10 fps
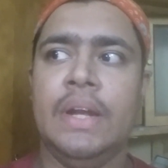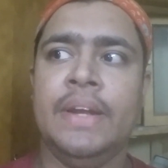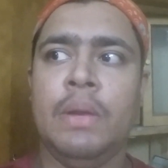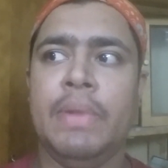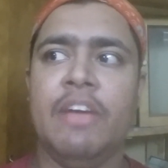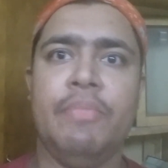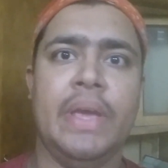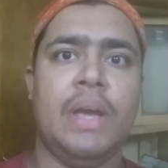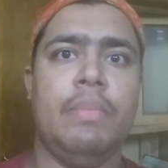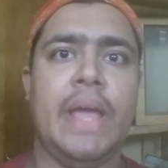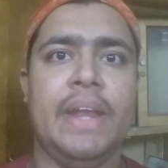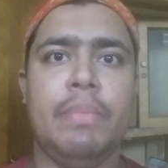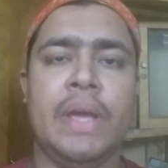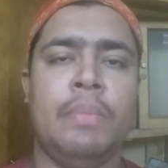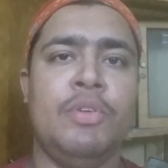லிட்டில் பிட் ஆஃப் மேக்கப் லைட்
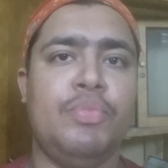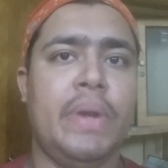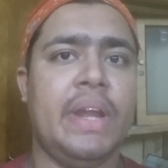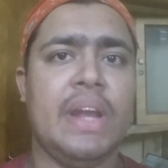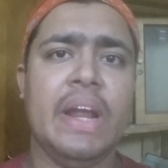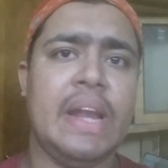மேக்கப் யூஸ் பண்ணுறீங்கன்னா